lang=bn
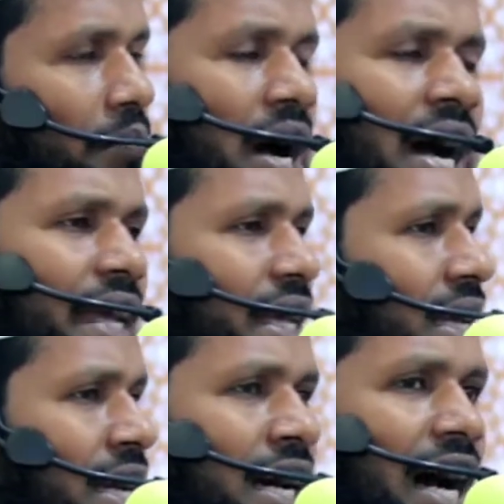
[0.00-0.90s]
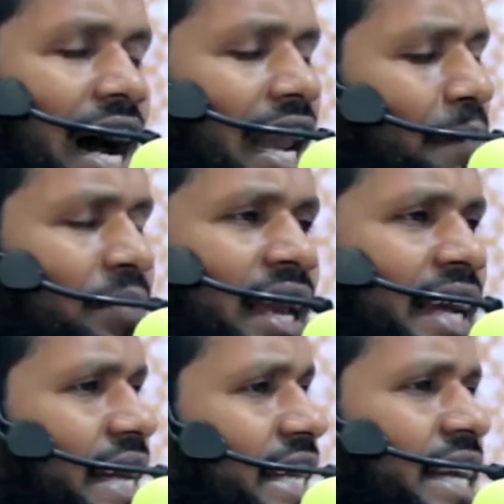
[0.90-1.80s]
ভাই
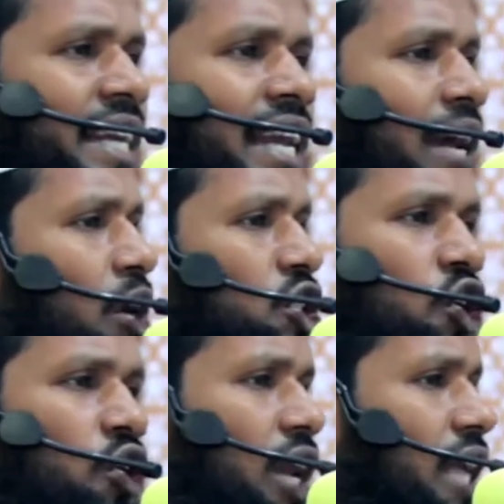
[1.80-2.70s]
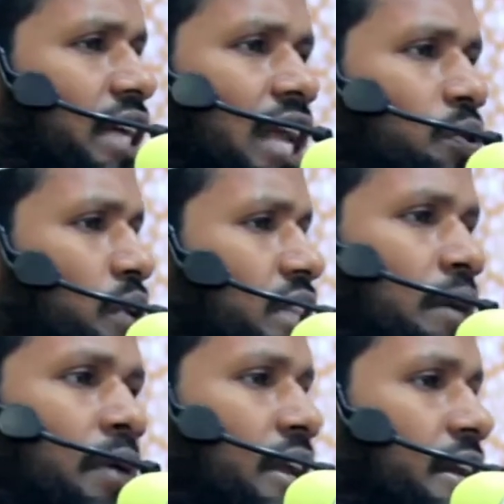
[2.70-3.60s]
আলেমদেরকে টেন্ডার নেওয়ার জন্য আল্লাহ তালা
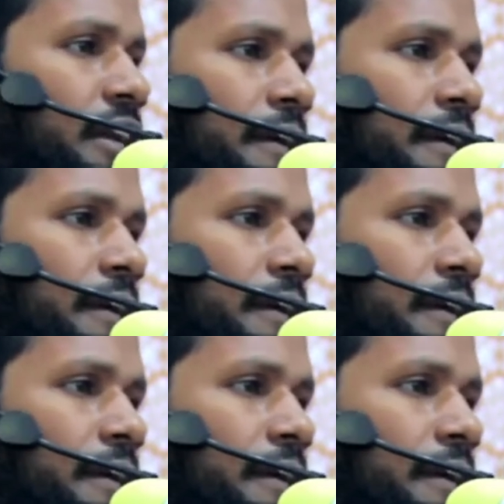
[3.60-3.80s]
দুনিয়াতে পাঠান